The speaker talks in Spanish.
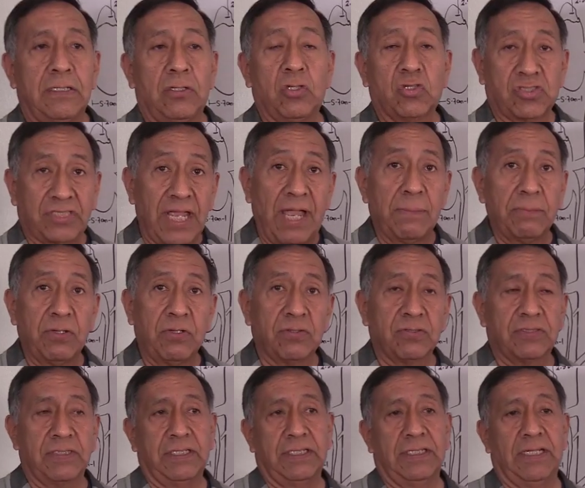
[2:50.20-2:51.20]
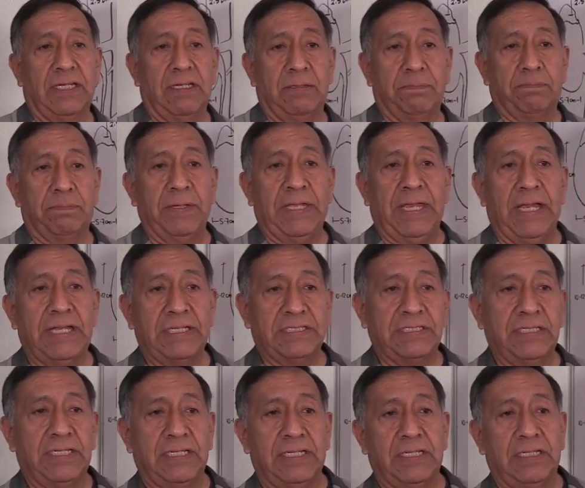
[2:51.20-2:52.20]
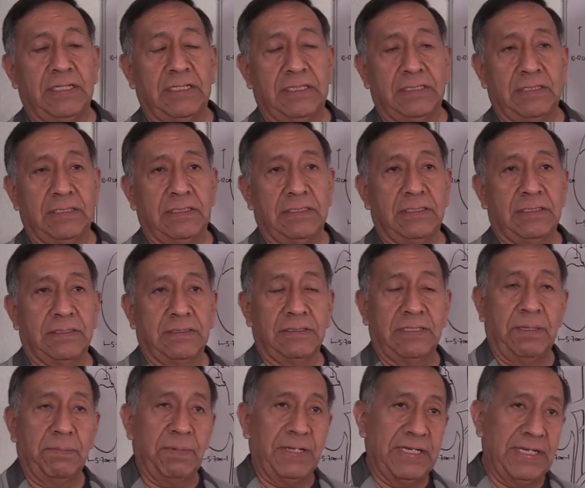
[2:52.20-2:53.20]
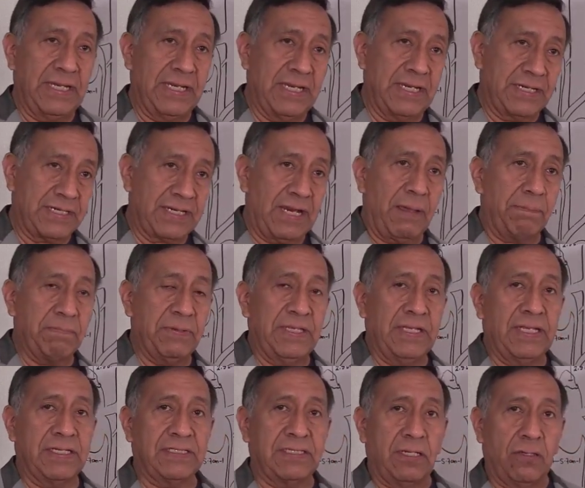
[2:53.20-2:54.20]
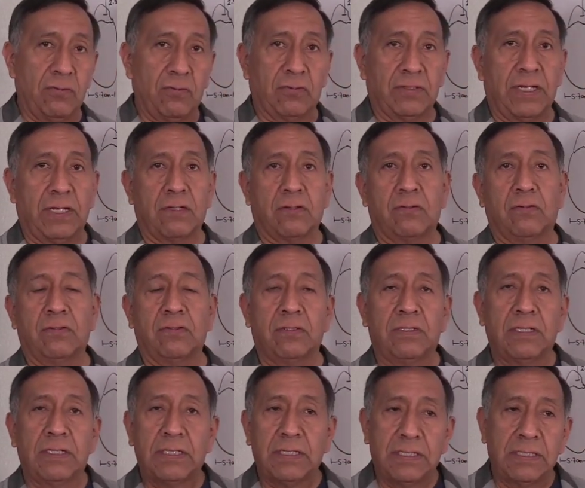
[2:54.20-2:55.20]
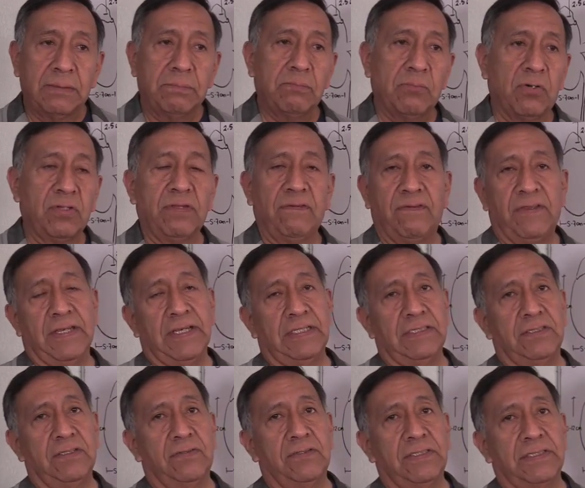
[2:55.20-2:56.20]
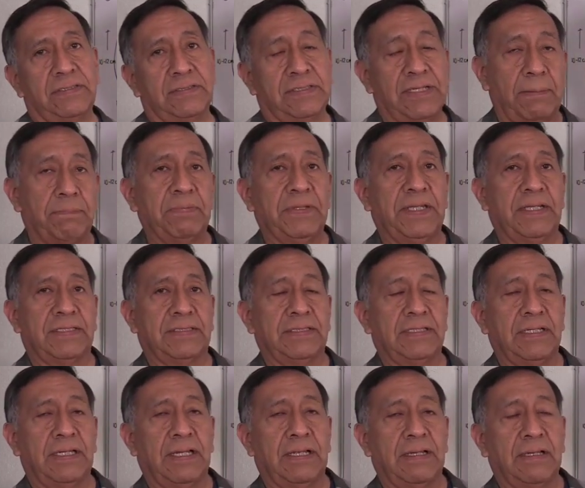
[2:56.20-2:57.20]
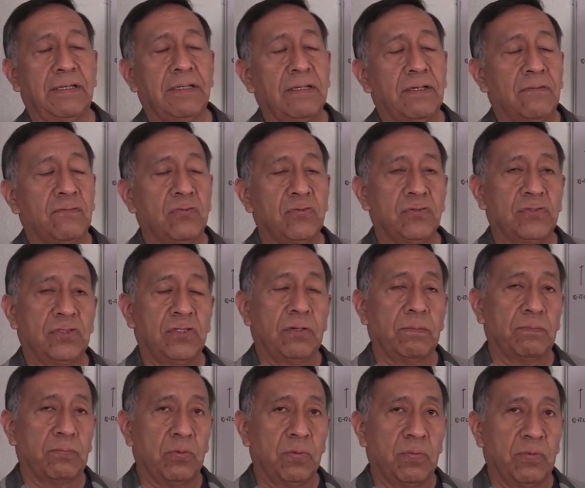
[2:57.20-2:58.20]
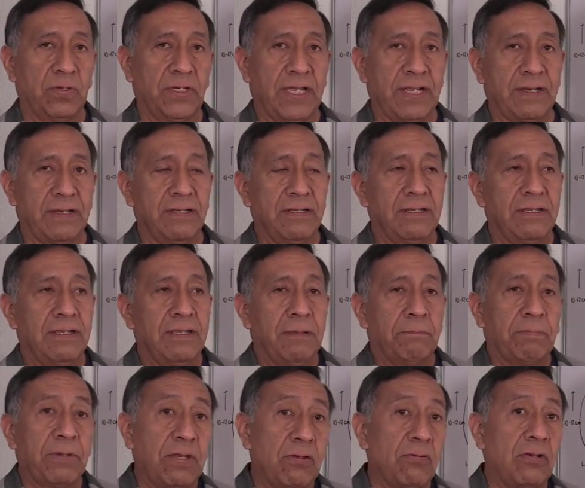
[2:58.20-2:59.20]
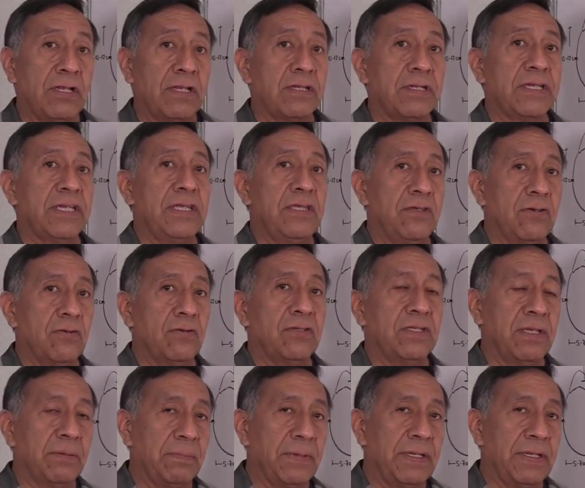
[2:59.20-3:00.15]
los cambios en el pH de manera rápida se logran con modificaciones rápidas en la función pulmonar, pero el riñón de